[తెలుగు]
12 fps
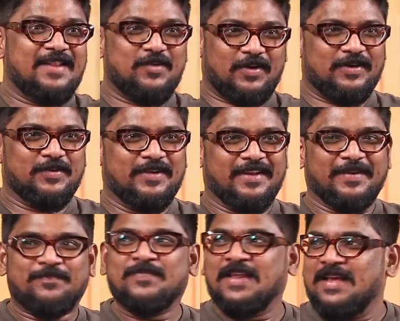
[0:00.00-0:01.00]
అదొకటి ఉండే
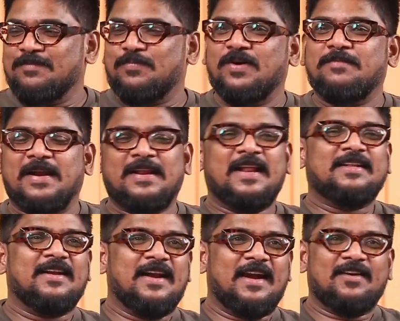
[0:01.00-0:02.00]
కొన్ని
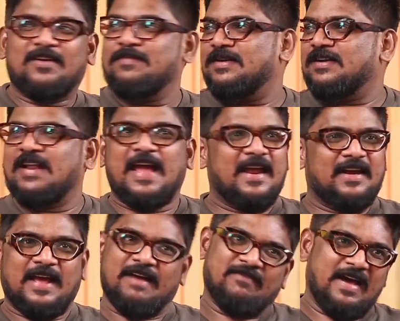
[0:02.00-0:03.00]
మణిరత్నం లాంటి వాళ్ళు పెట్టుకుంటే
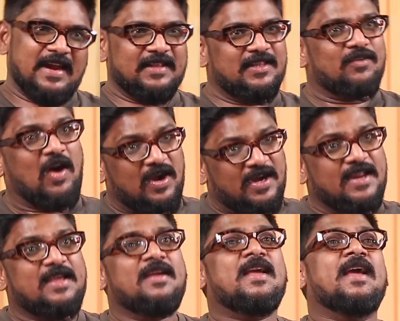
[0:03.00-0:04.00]
ఆయన వాళ్ళందరూ
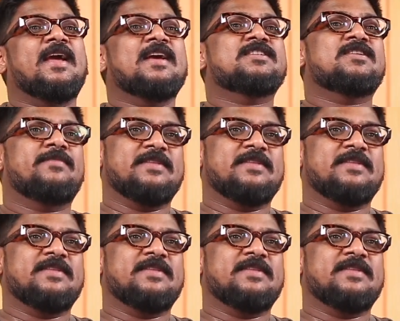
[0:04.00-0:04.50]
ఆల్రెడీ ఎంగేజ్డ్